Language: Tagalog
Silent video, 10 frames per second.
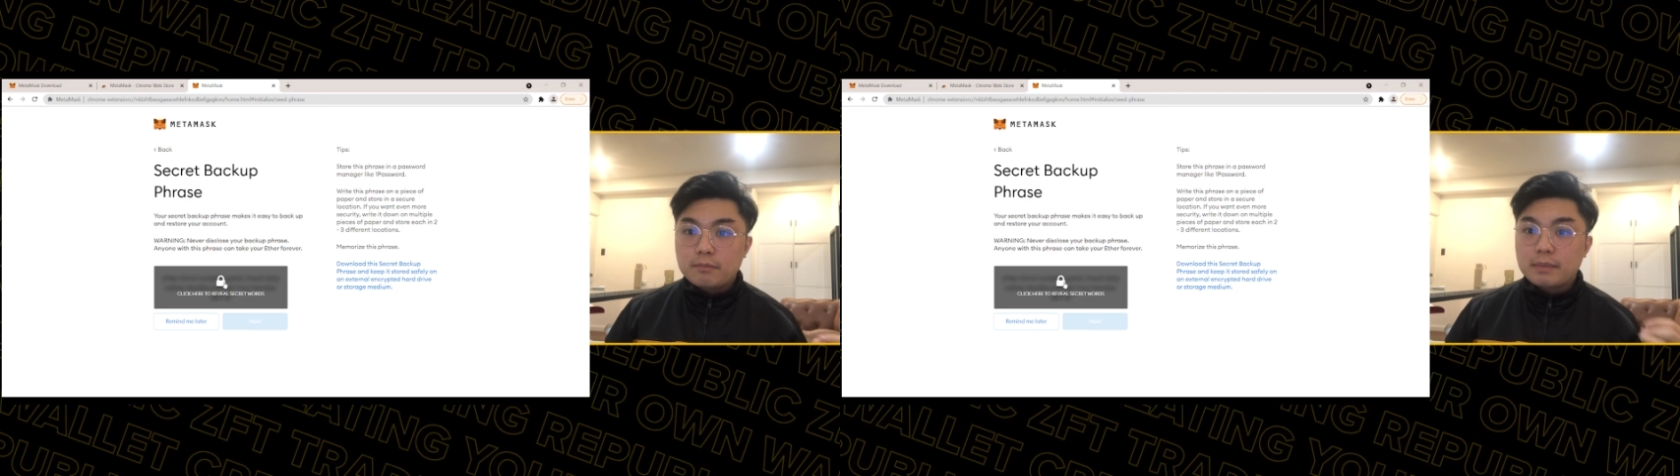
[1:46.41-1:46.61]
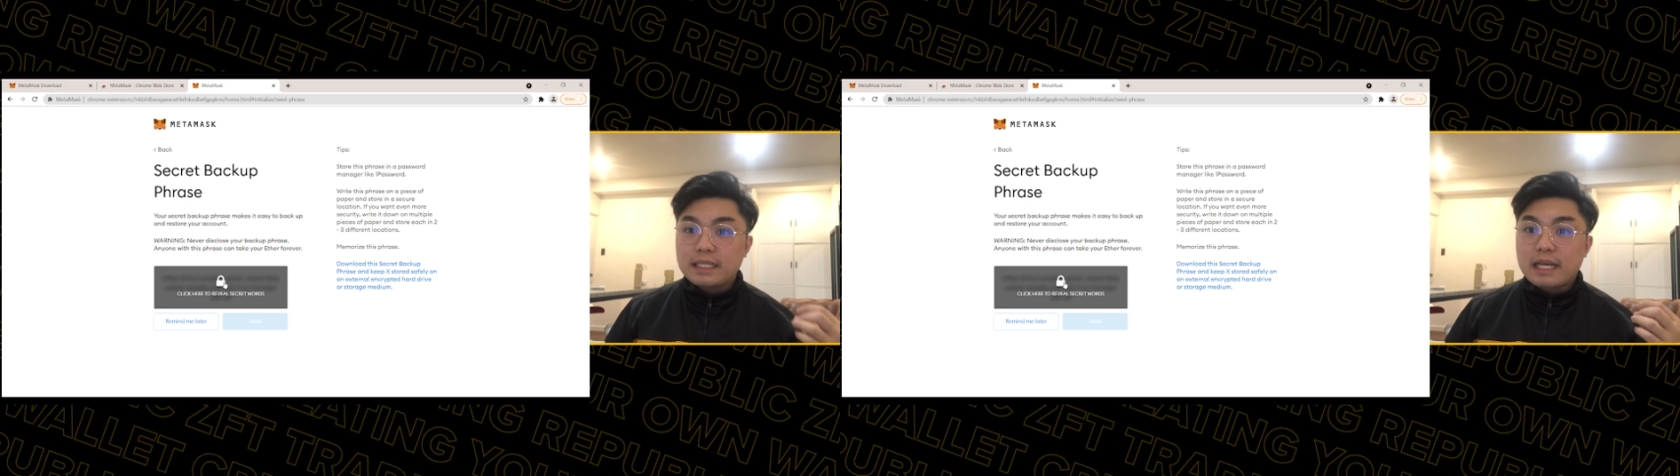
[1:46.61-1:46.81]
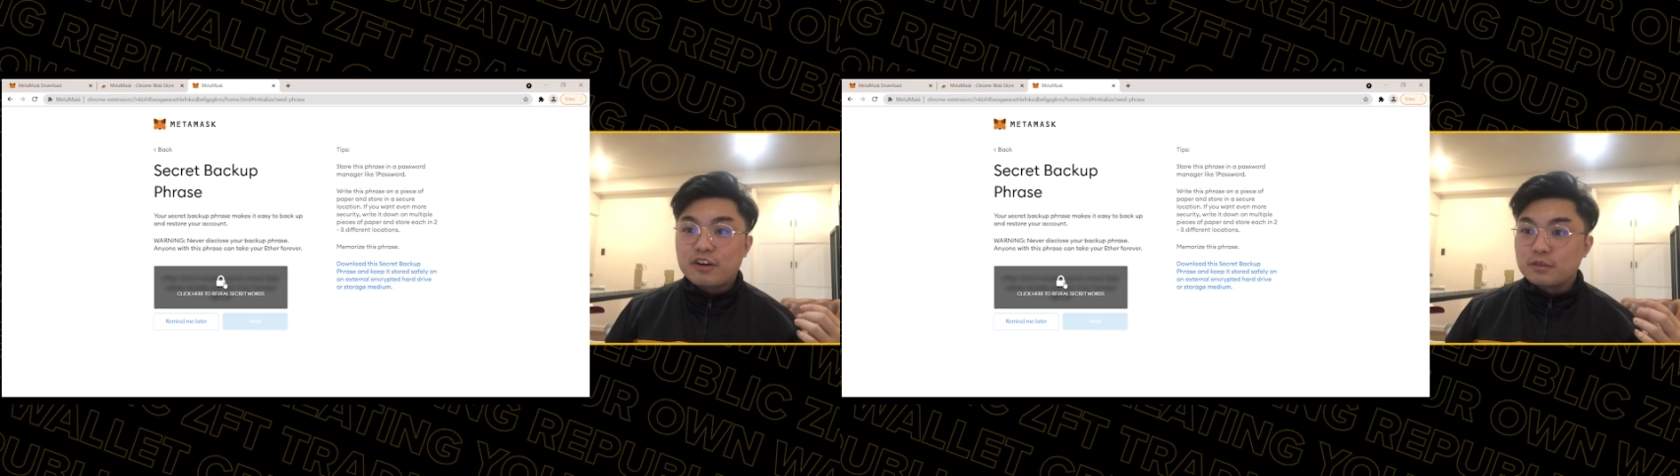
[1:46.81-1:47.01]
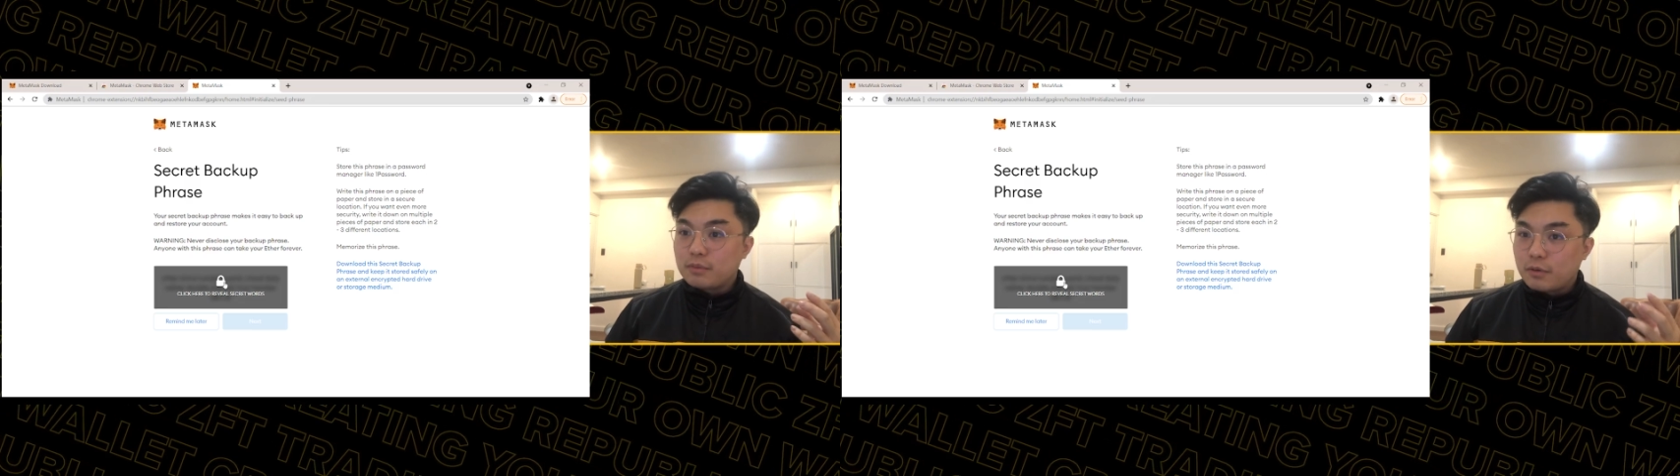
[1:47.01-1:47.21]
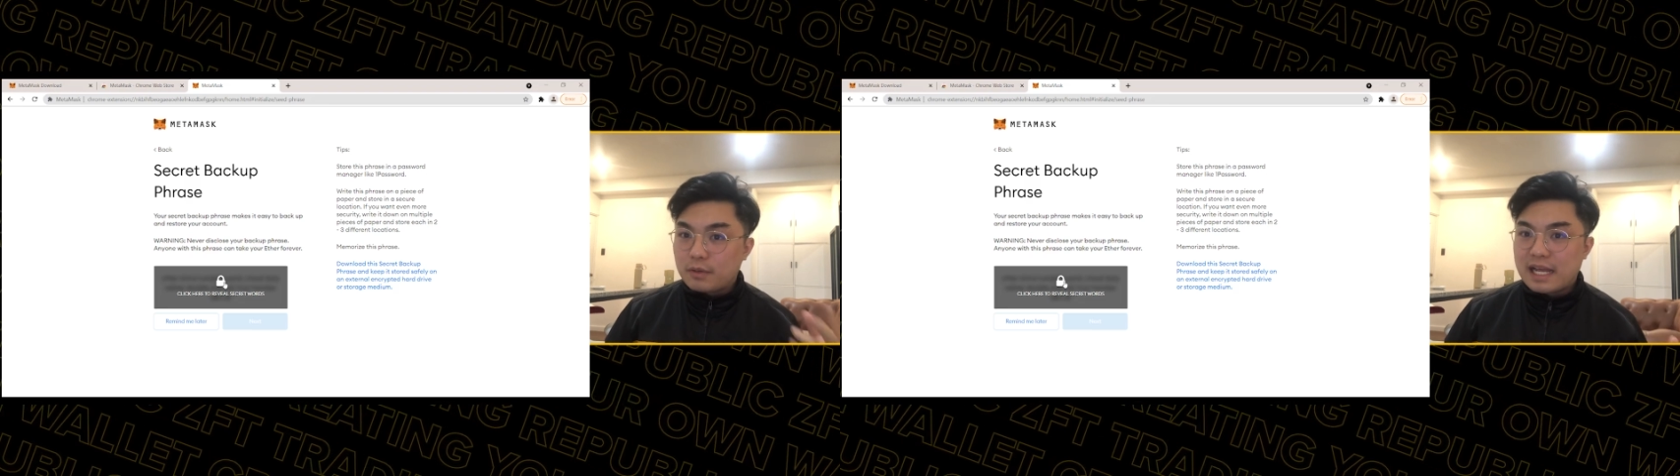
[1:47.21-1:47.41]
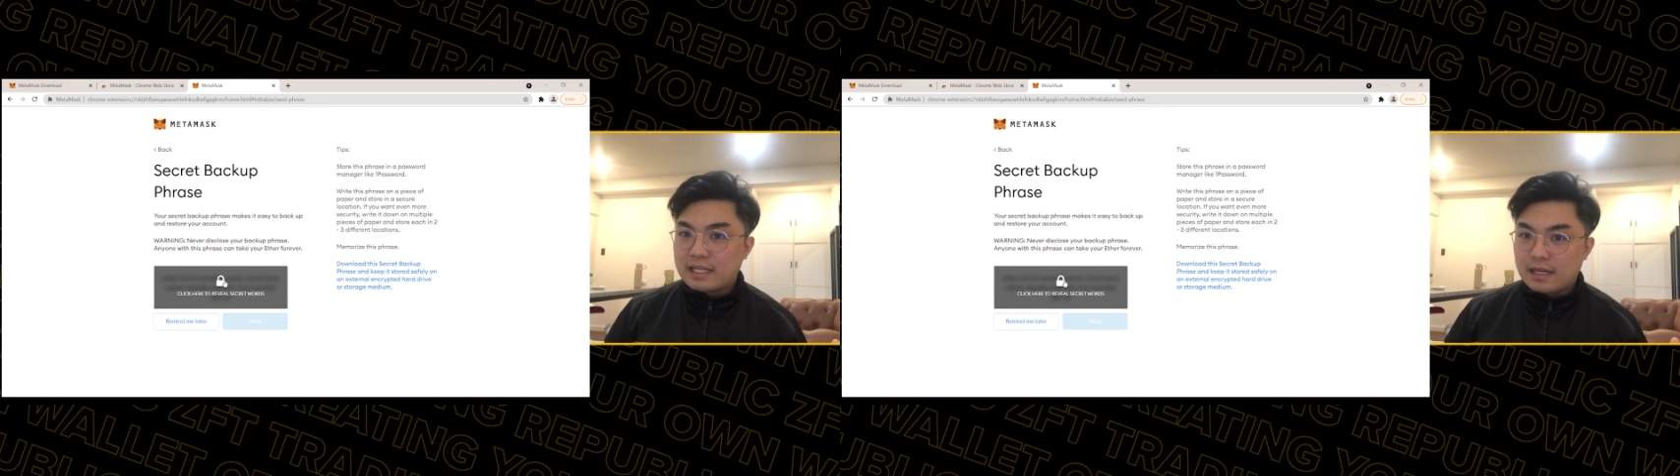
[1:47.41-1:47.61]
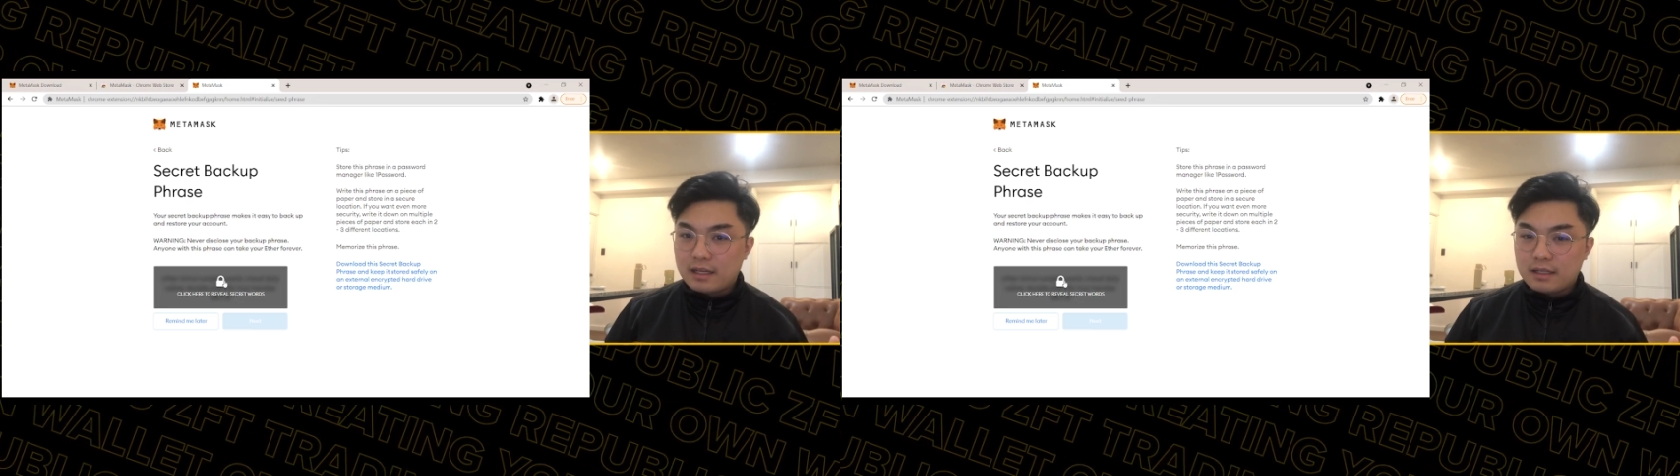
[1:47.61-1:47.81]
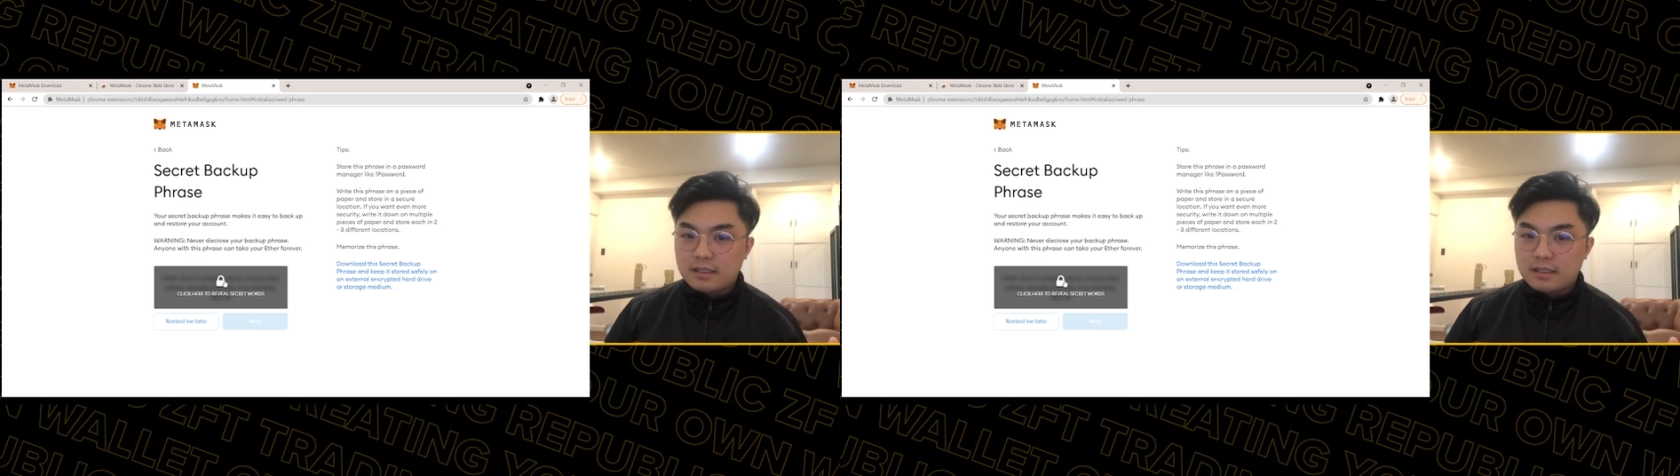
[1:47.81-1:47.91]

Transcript: pati account mo wala na